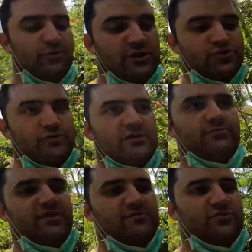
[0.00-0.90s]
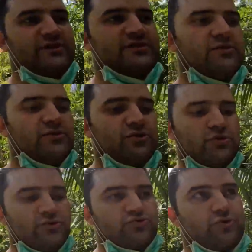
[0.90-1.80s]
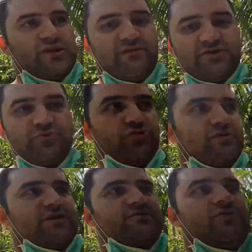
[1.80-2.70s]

ulaşıyorlar bu maymunlar çok yavaş büyüyorlar.